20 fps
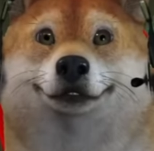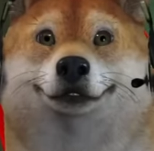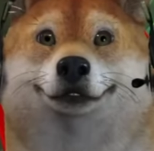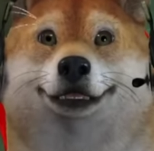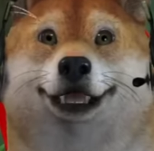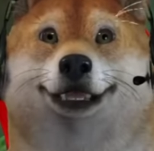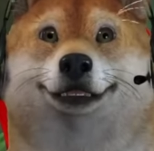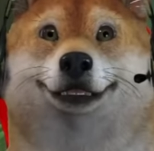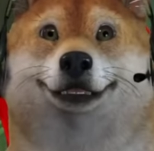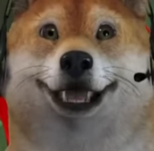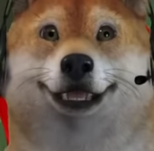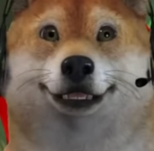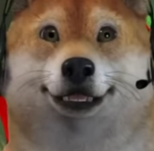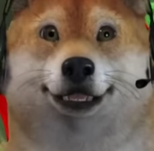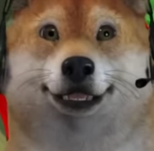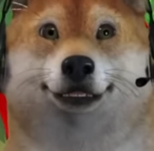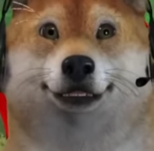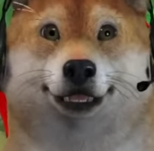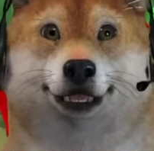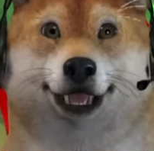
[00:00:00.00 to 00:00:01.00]
kita makan dulu
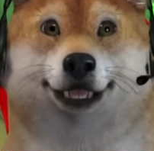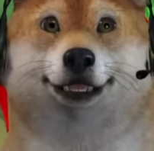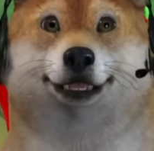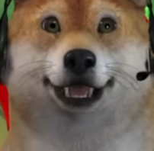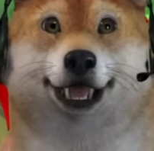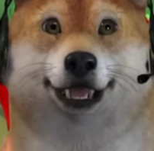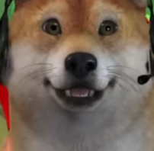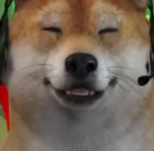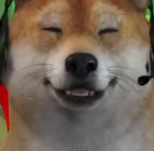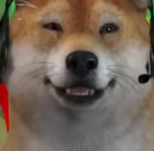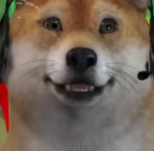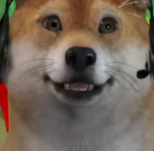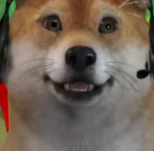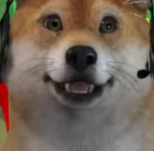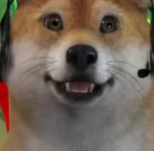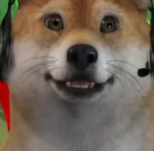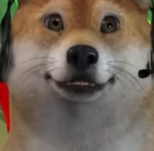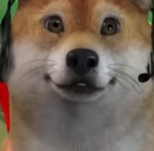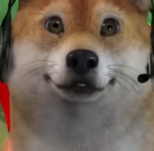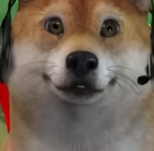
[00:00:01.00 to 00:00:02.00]
teman-teman nih. Oke, sedot,
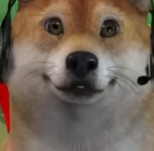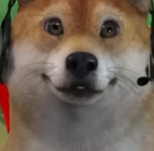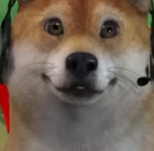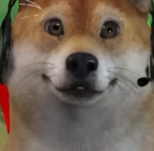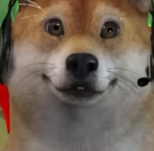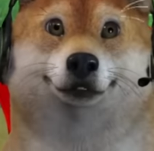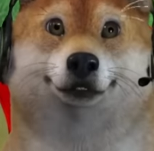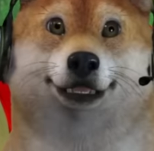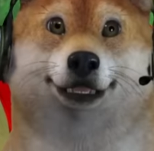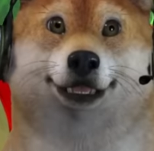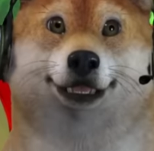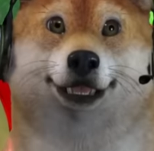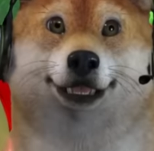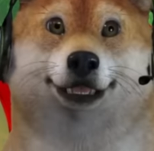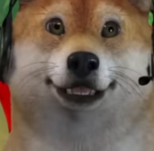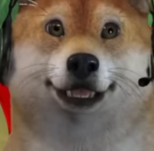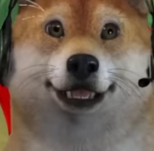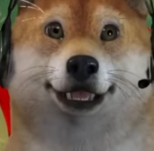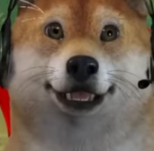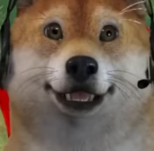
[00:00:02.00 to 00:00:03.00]
sedot.
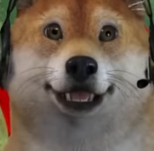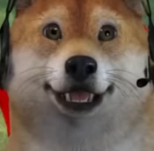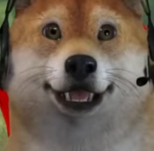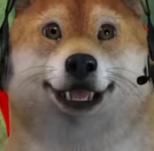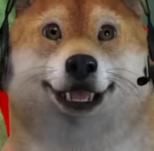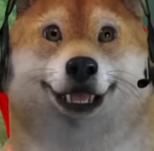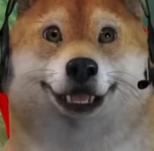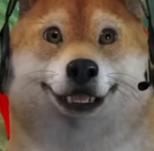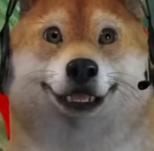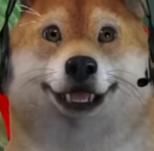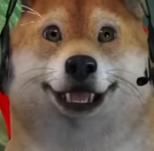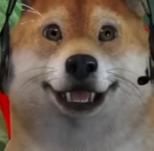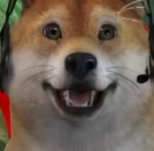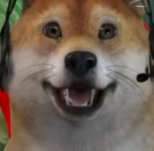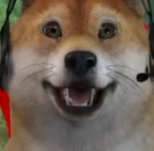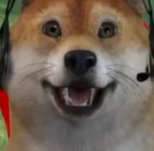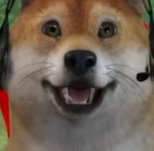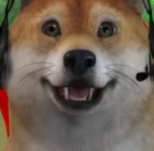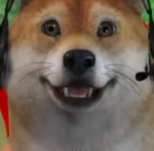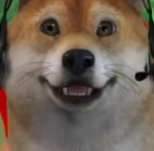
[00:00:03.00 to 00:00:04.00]
Tuh,
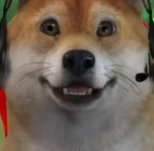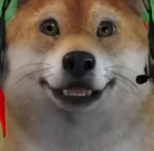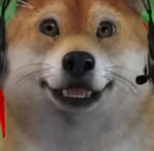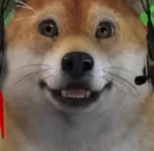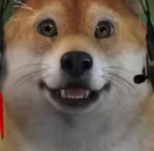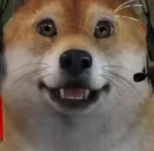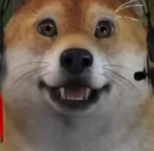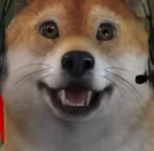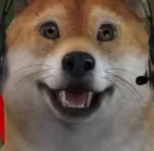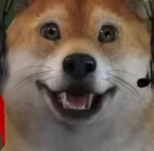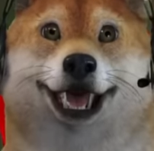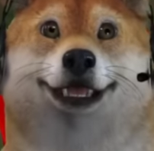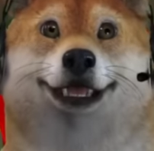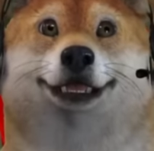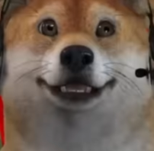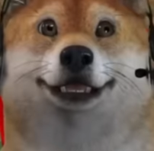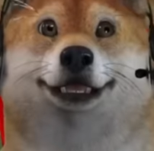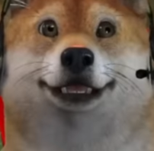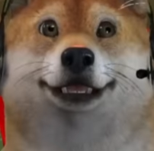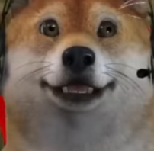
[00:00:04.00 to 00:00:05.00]
Nah, kita sedot ya kan.
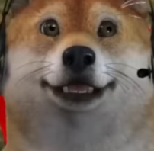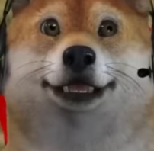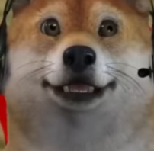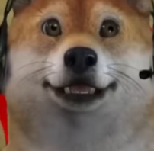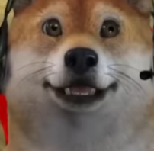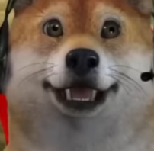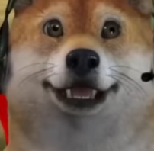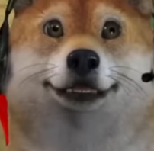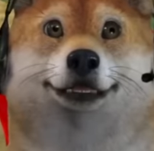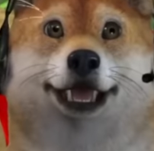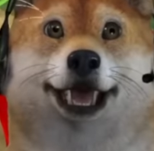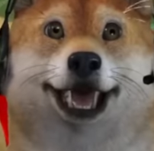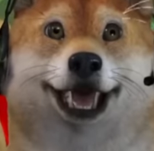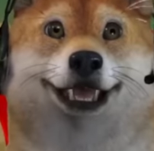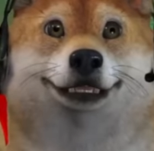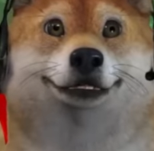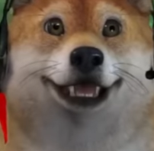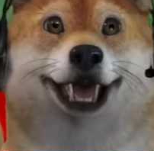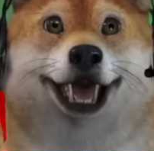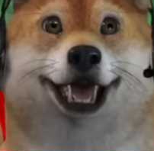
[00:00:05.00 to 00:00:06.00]
Oke, mau lari
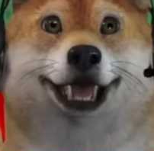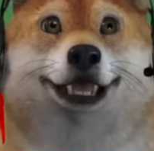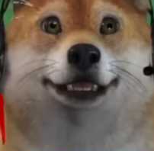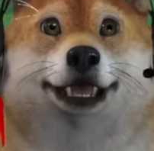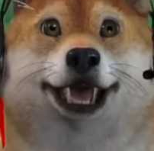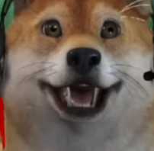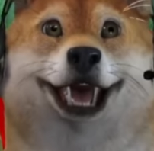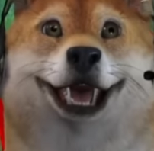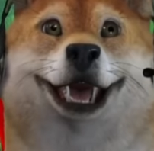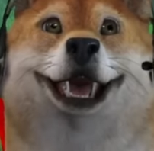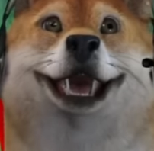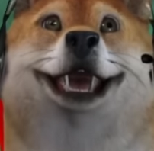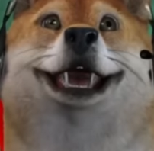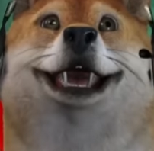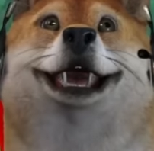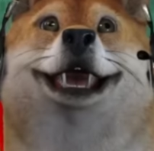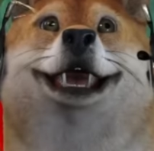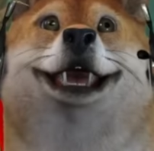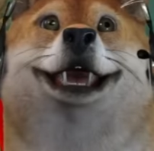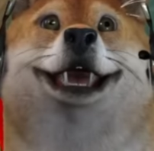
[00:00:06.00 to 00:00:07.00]
kemana kamu? Iya.
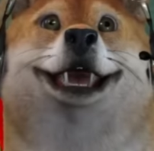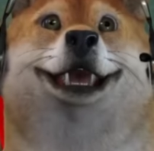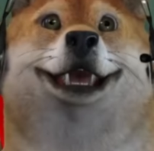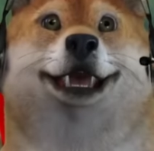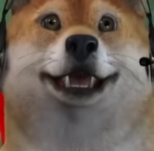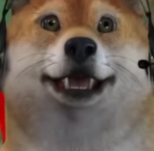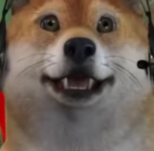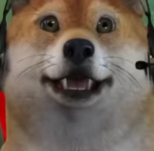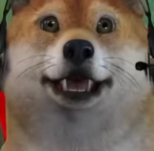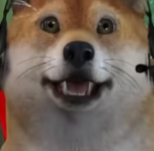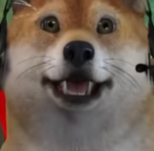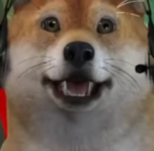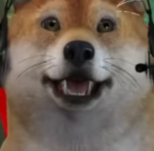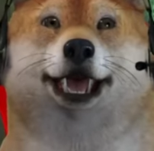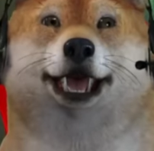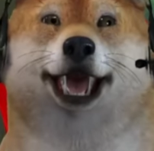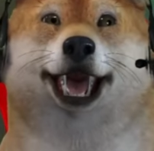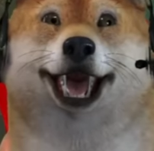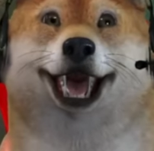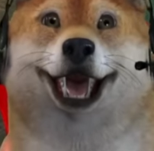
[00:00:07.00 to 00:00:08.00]

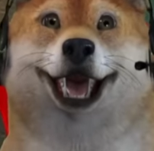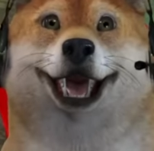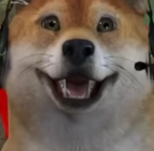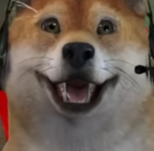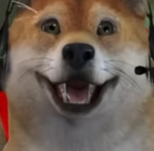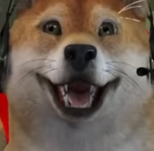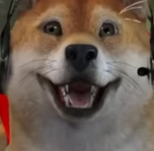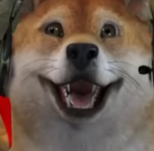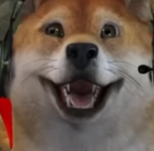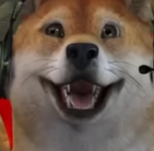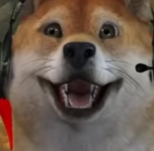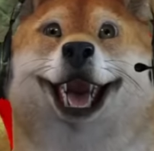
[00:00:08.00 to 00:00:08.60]
Wah, ah, ah,